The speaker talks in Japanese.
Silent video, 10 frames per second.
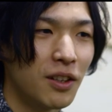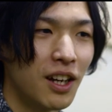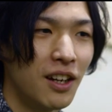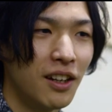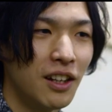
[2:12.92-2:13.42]

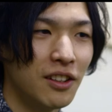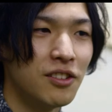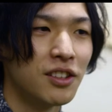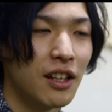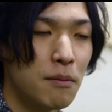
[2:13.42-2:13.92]
か何て言うん
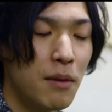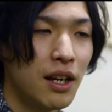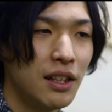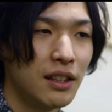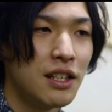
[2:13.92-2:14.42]
ですかね周
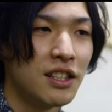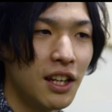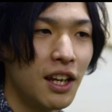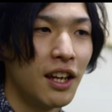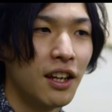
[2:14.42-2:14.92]
りに対し
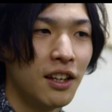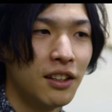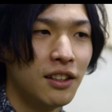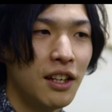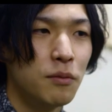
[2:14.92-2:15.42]
て
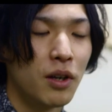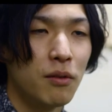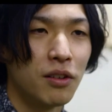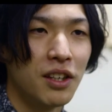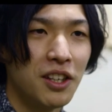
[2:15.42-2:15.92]
何もか
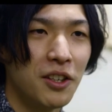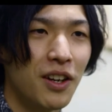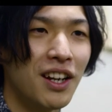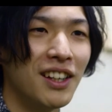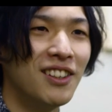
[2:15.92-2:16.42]
も気に食
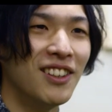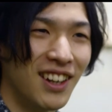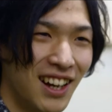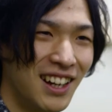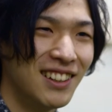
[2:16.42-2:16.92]
わないという
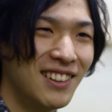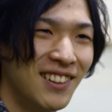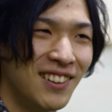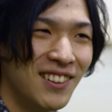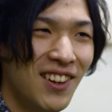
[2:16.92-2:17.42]
か
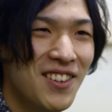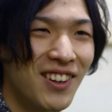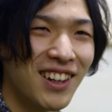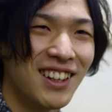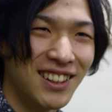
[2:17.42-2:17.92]
何で
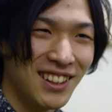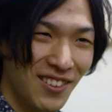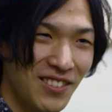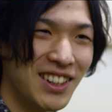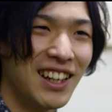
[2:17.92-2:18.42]
わかんねえ
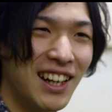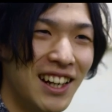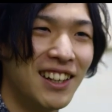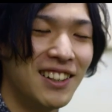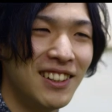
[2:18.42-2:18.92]
のみたい
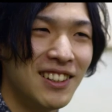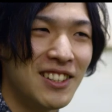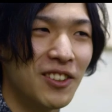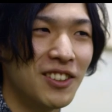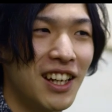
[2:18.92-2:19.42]
な
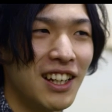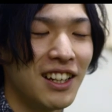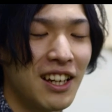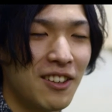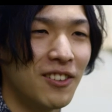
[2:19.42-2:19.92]
状態が
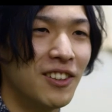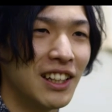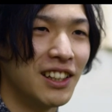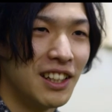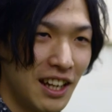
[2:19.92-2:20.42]
結構あっ
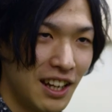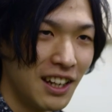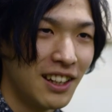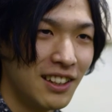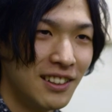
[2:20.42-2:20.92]
て